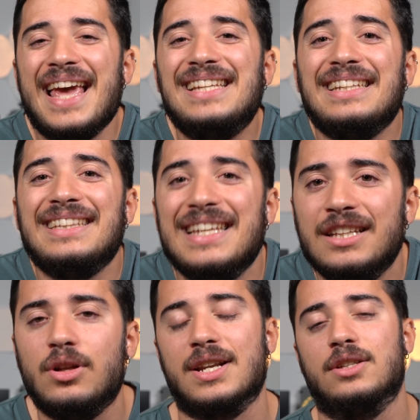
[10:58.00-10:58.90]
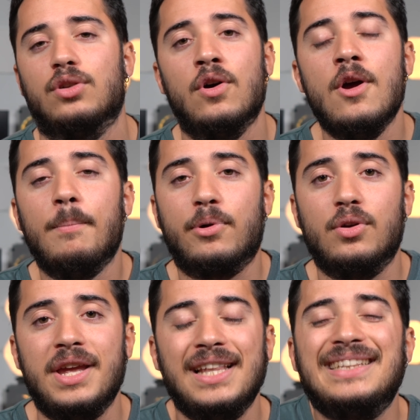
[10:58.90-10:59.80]
es distinto al resto, por
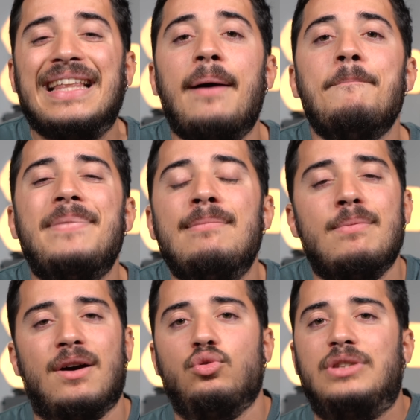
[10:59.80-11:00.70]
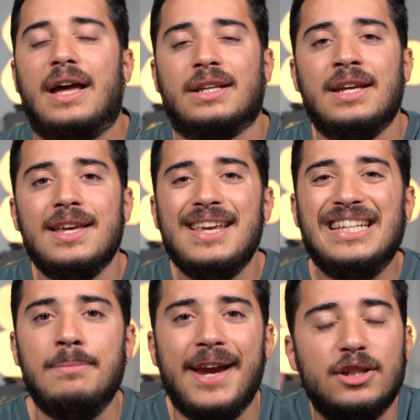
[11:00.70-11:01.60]
lo que también me va a gustar.
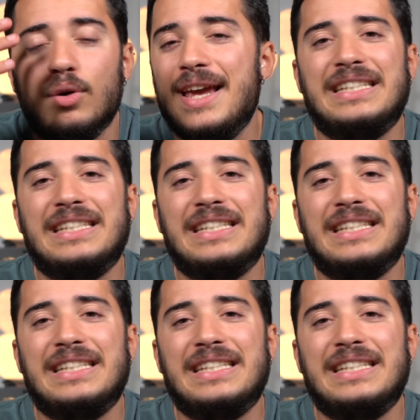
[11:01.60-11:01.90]
Y si me quito